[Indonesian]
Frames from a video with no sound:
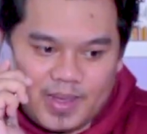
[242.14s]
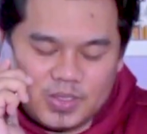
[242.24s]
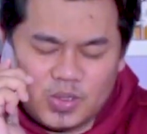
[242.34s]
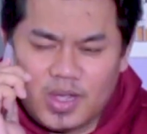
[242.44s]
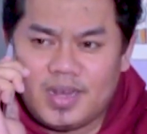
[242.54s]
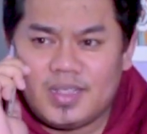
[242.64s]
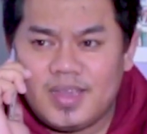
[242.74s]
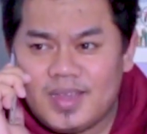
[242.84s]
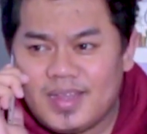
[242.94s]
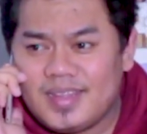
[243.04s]

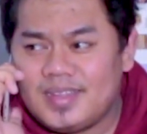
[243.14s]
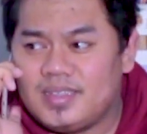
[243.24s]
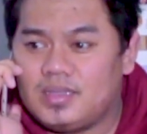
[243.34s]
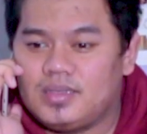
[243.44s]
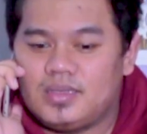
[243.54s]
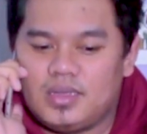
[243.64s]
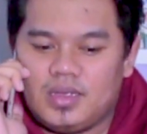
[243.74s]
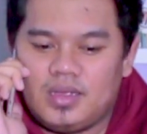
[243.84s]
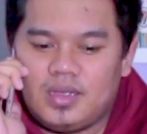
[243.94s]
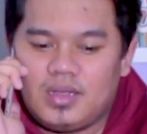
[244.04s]
Soalnya
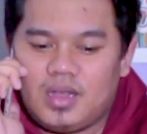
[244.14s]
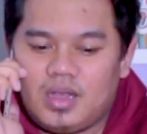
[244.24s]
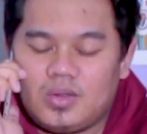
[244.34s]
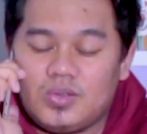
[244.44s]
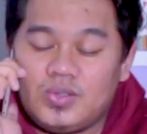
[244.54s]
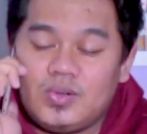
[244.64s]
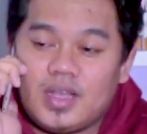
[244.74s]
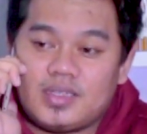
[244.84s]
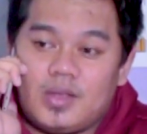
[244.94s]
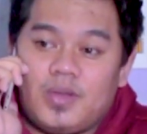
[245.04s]
aku
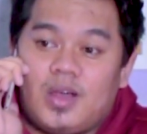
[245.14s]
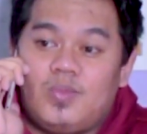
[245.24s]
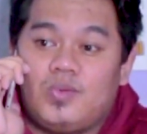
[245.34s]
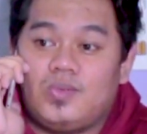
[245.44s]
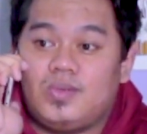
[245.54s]
suka sama kamu.